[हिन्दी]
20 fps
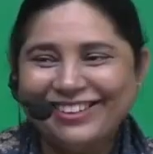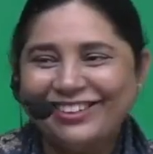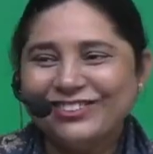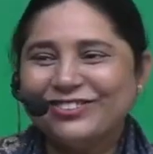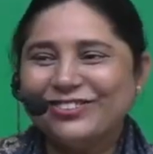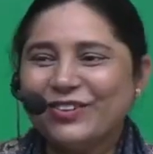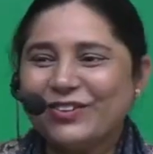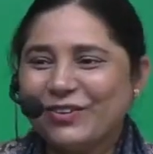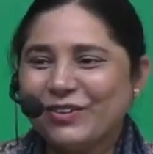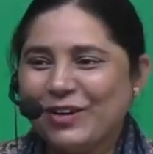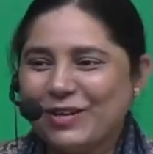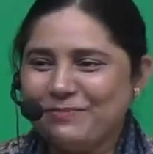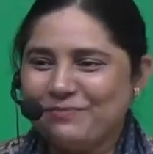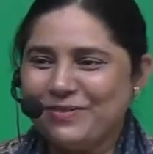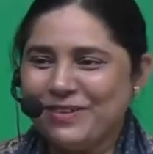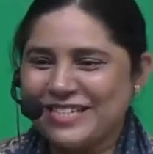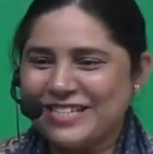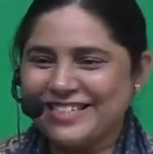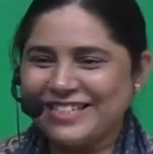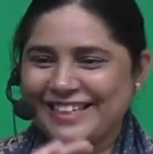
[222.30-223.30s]
तो कोई
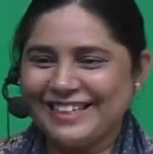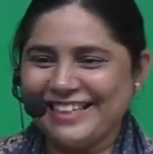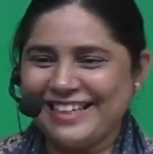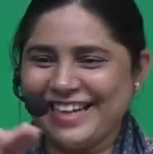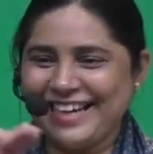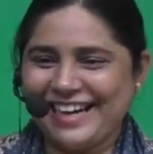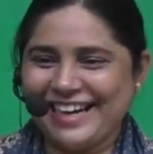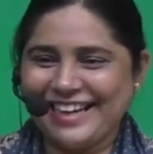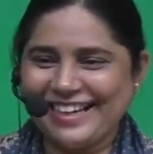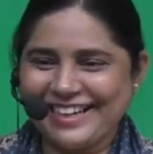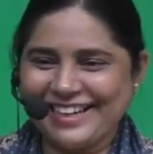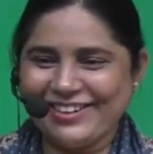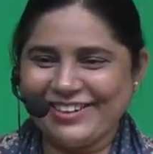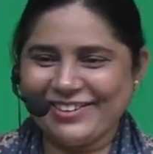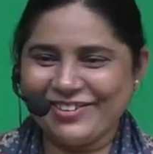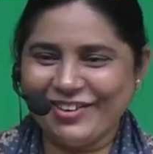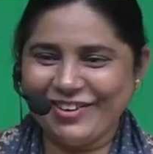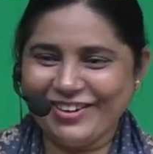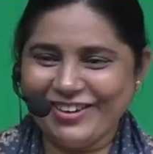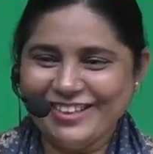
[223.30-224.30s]
विष कन्या आके
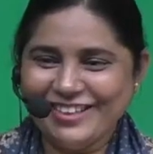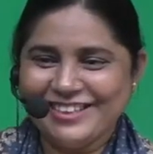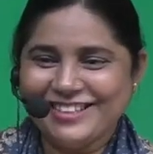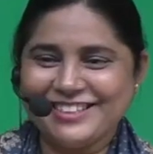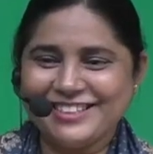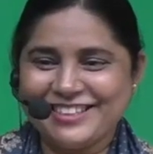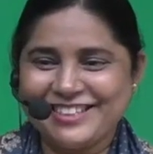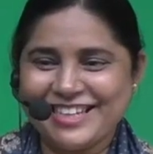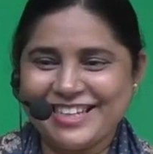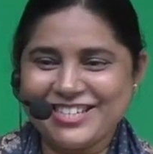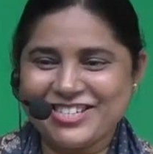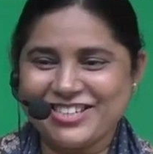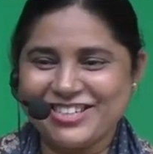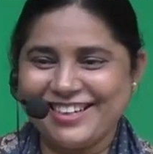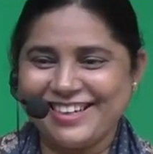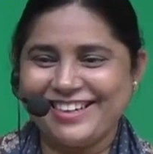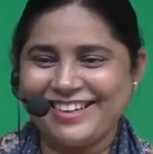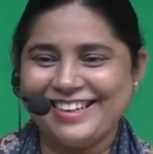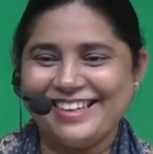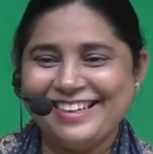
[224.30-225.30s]
इनको डश
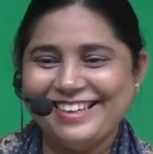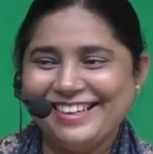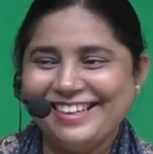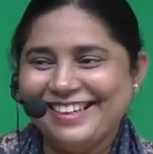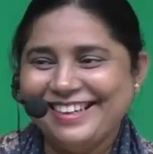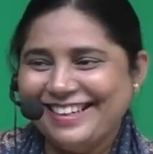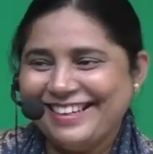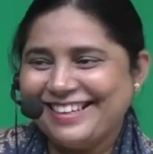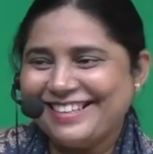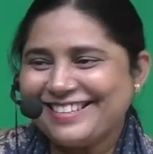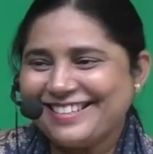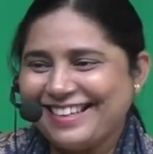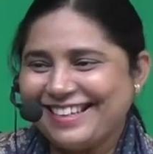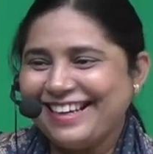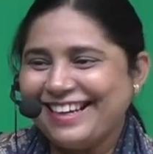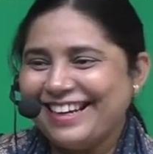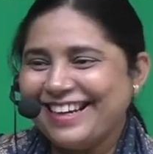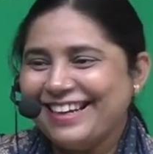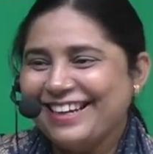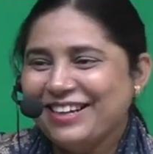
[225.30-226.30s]
न ले
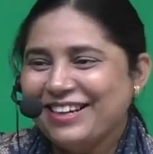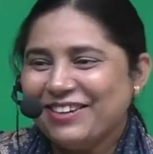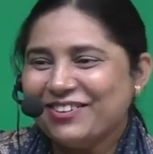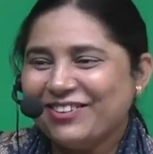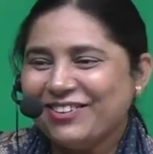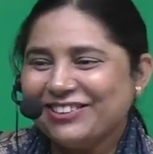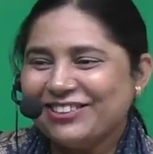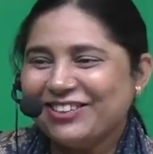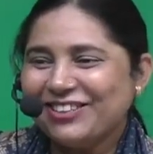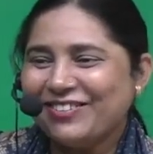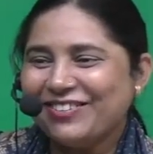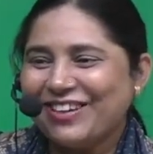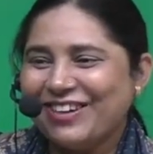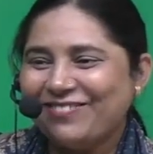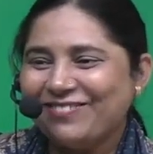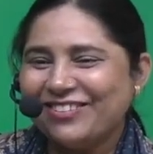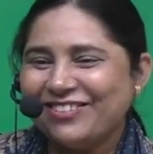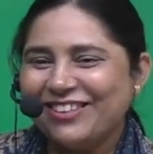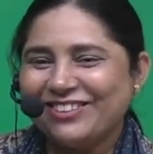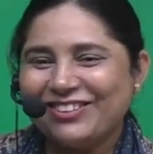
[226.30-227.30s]
इसलिए खुद इन्होंने
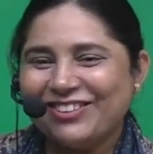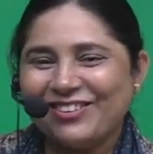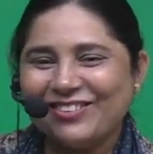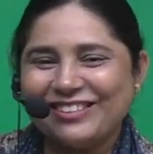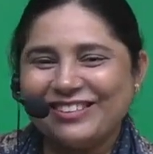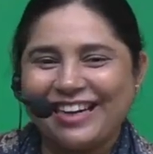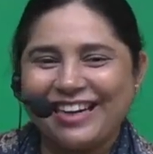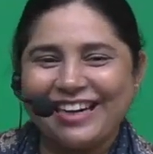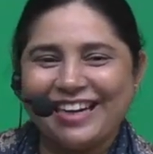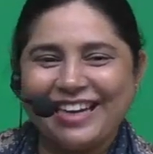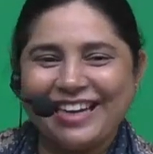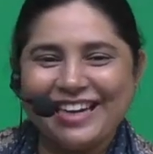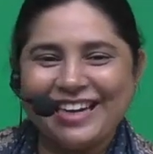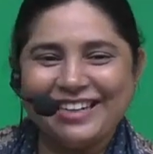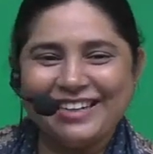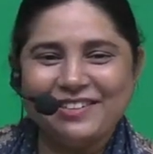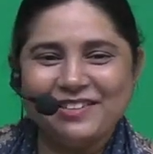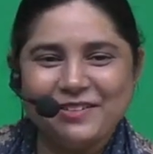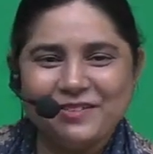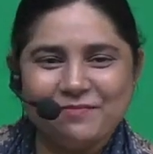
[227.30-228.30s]
अपने अंदर उतार लिया
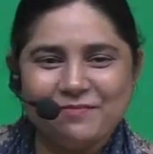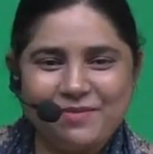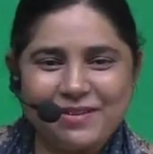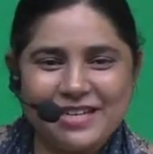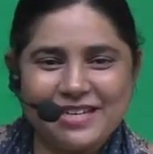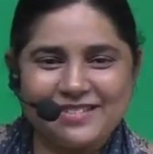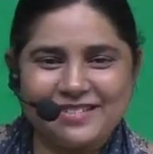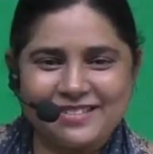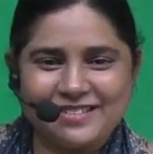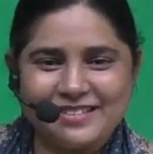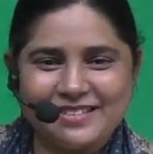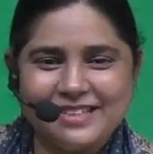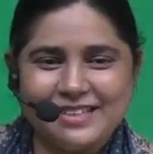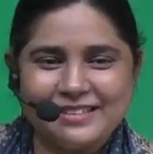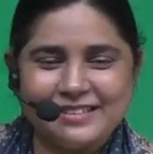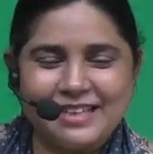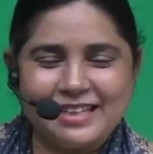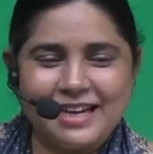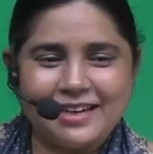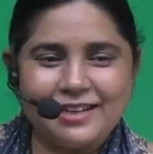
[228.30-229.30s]
विष
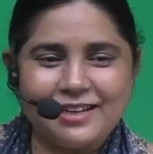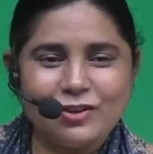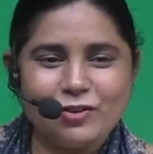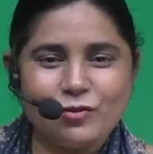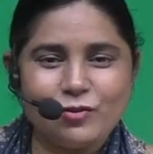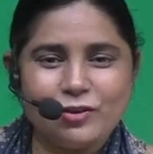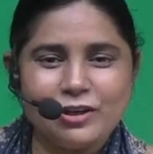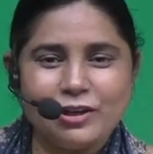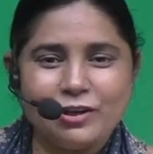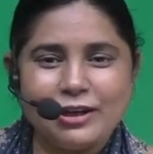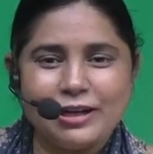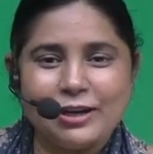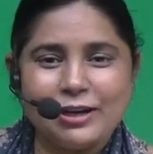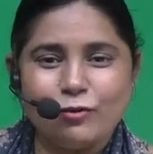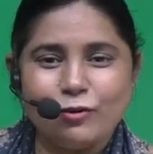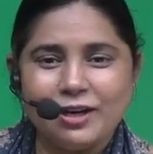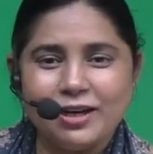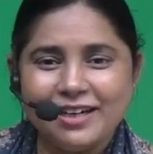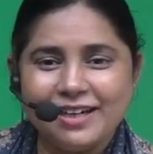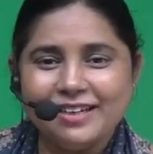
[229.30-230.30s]
ताकि इनको न ले
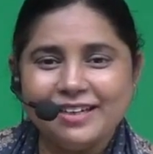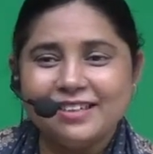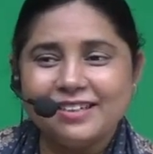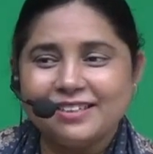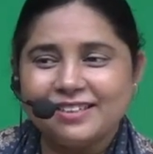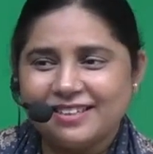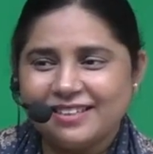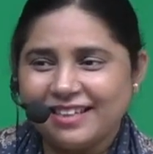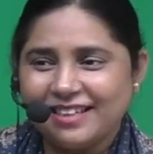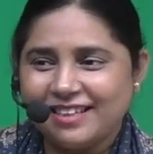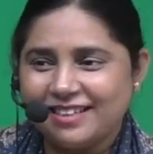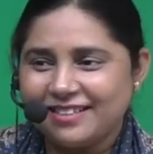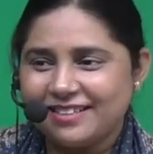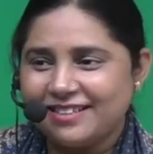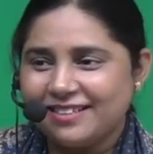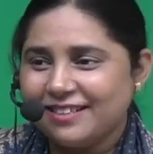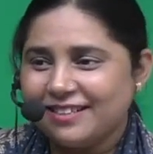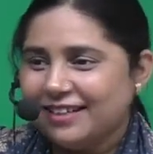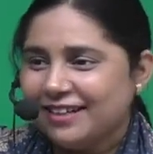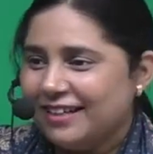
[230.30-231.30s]
कोई
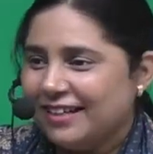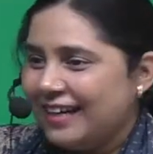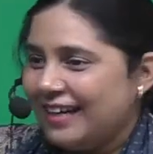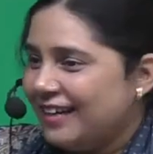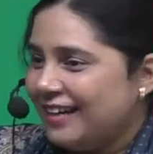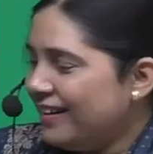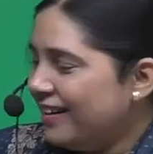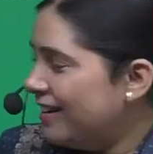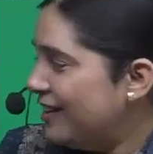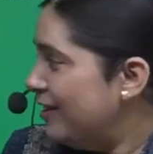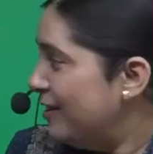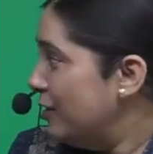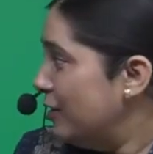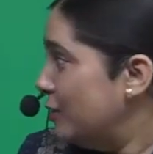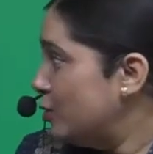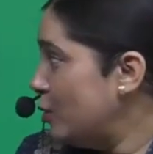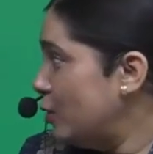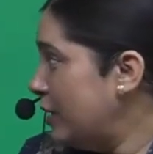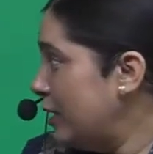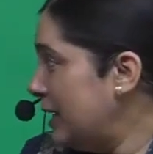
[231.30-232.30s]
डस है ना
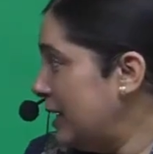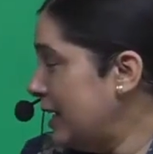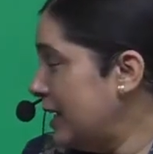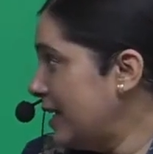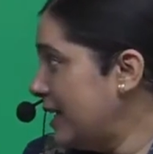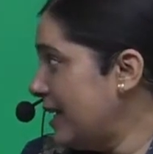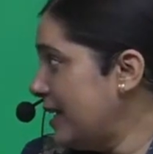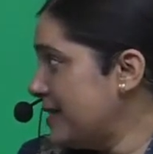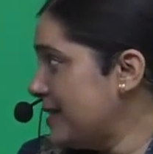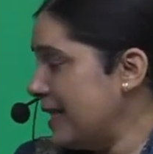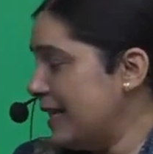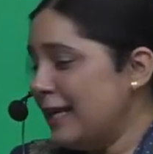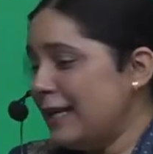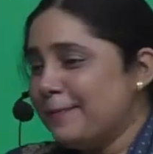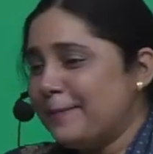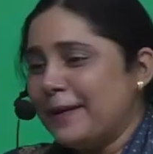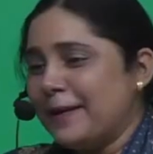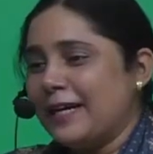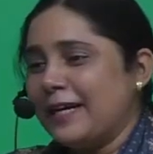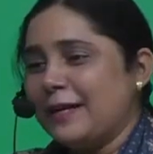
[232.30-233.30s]
तो इनके शरीर
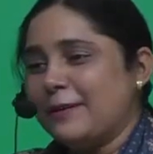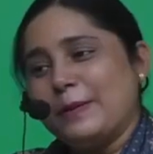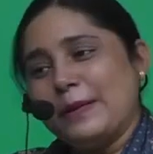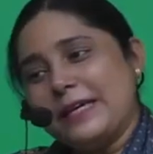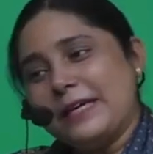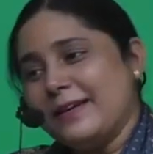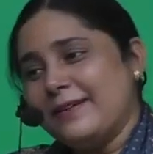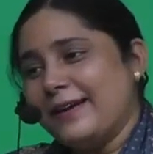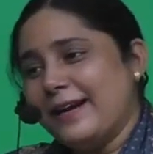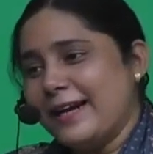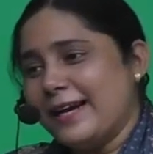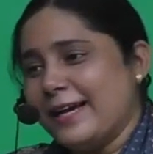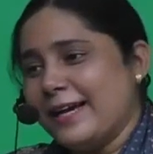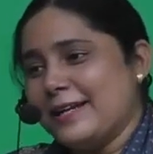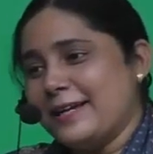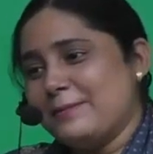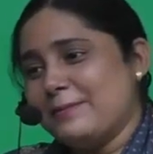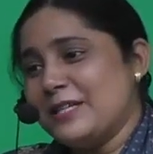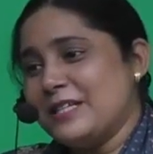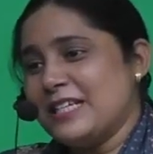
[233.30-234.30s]
पर अगर मक्खी बैठ गई
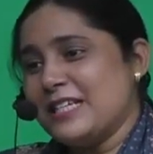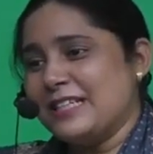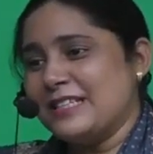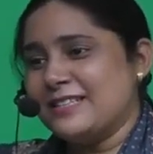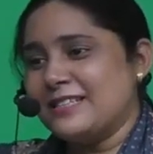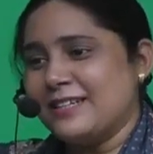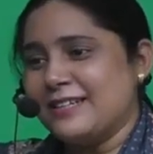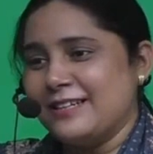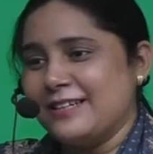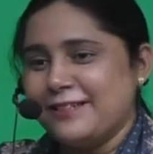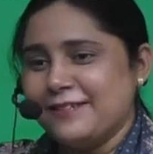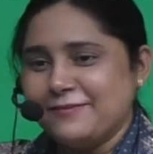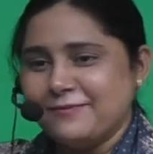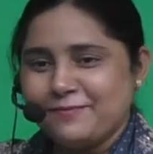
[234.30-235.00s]
अपनी जान से गई